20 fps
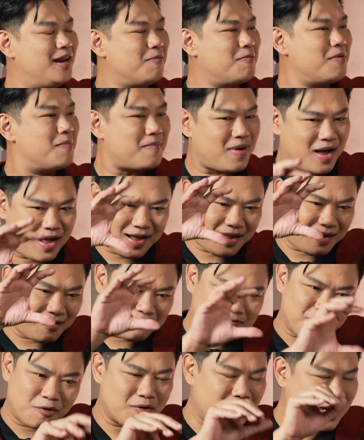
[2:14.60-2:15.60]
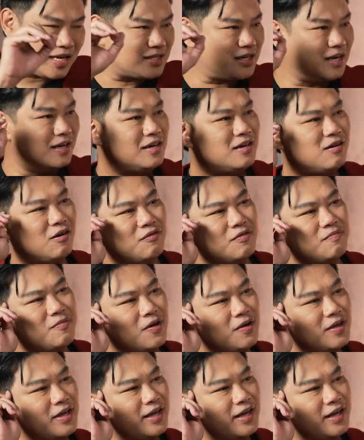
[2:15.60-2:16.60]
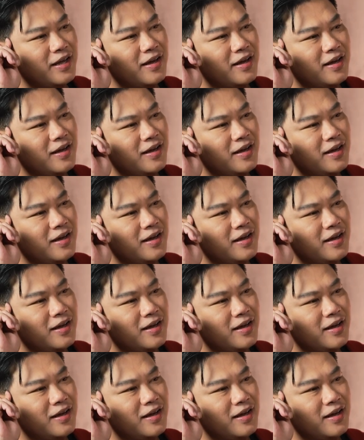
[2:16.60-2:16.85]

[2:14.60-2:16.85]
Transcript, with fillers: แล้วมันมาโฟกัสกับเรื่องของฟุตบอลไง